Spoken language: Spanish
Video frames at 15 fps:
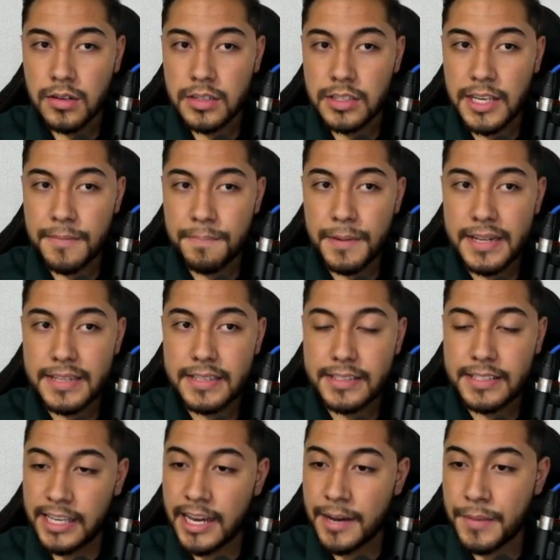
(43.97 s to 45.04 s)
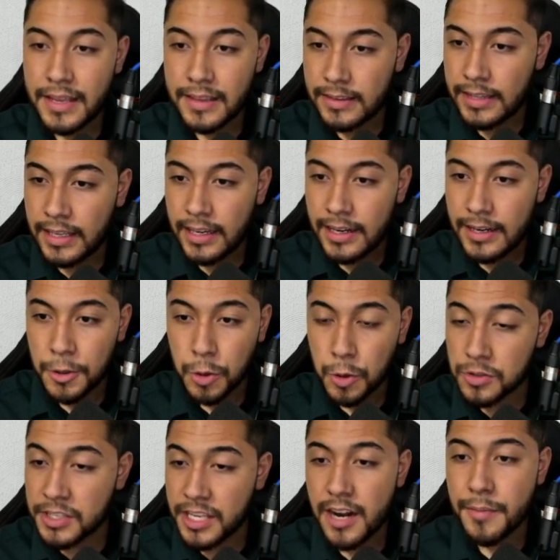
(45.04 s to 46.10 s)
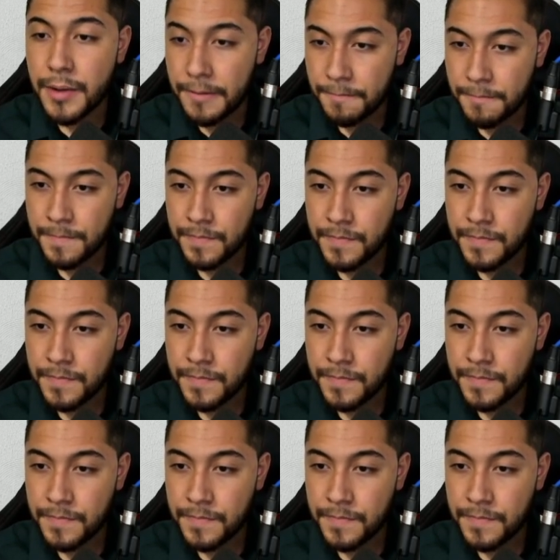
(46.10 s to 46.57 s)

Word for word: simple y sencillamente no sirve,